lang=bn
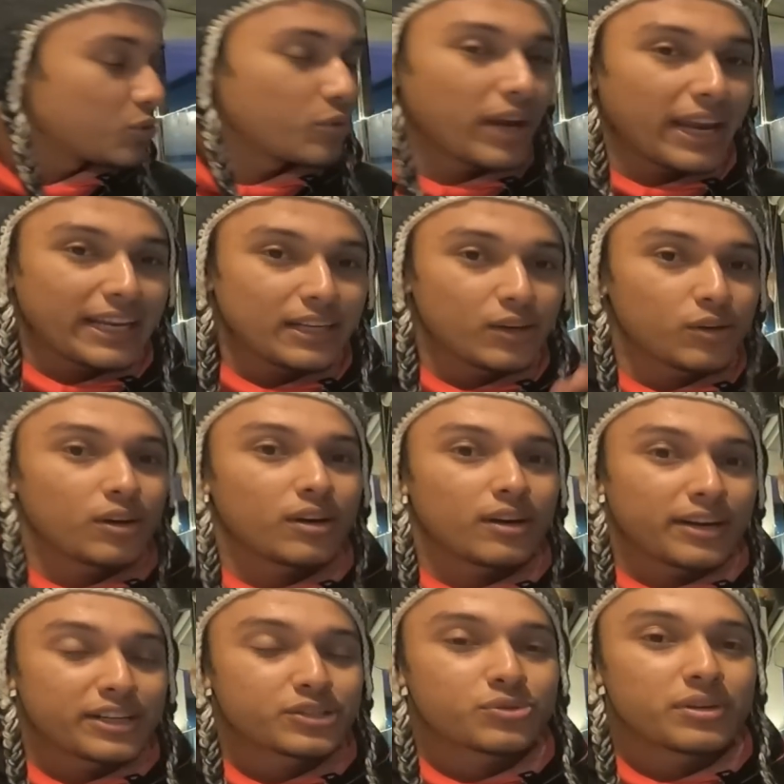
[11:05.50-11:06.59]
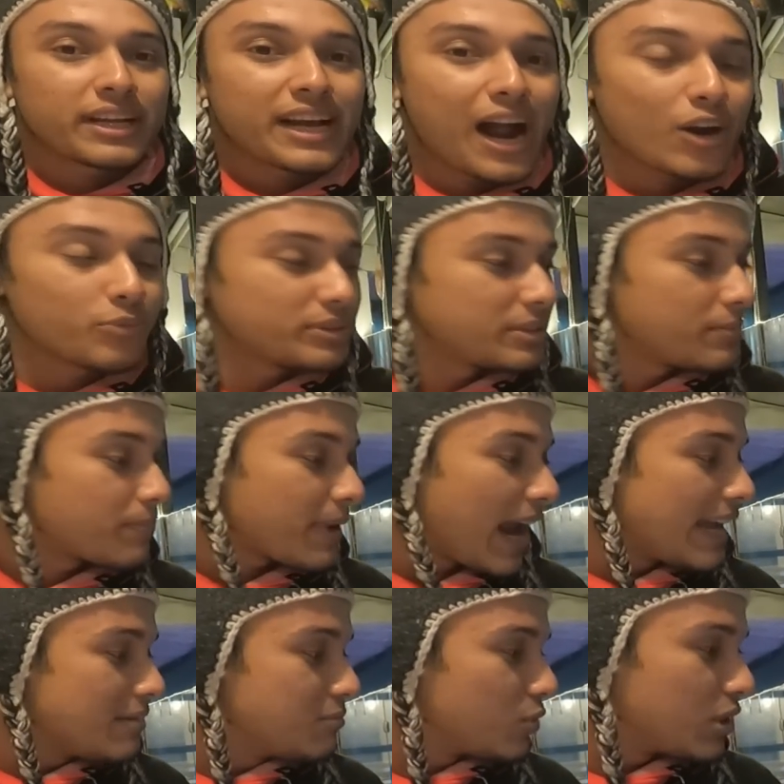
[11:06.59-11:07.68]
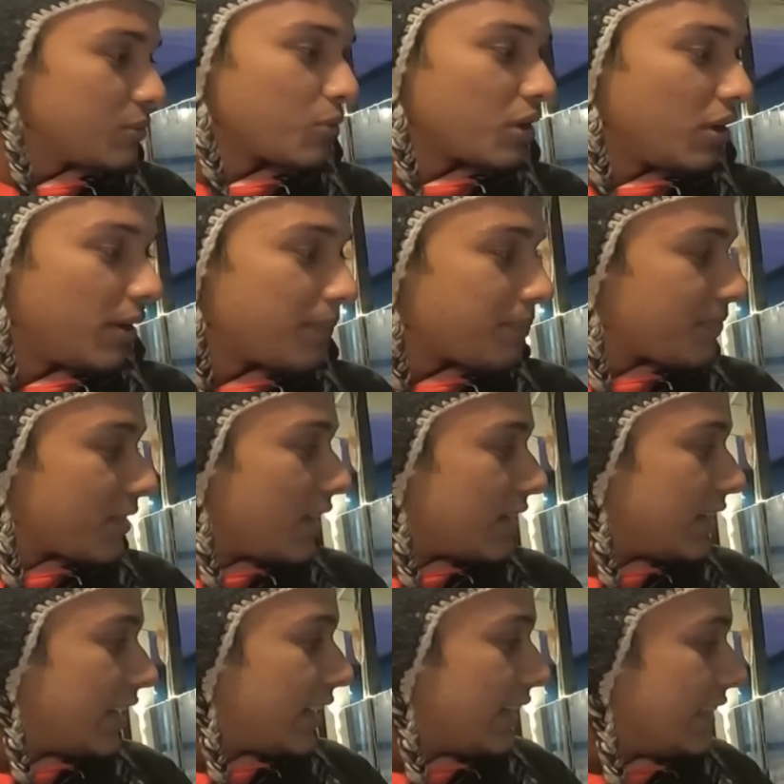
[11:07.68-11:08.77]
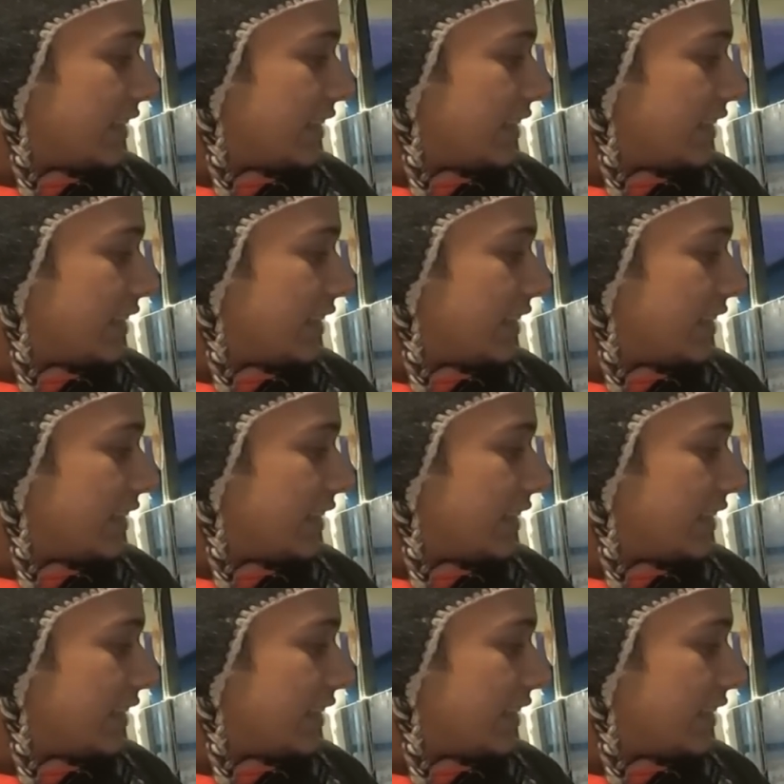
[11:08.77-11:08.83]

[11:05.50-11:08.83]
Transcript: জন্য এই রেস্টুরেন্টটাকে আরও বেশি প্রাইম বলে মনে হয় ঠিক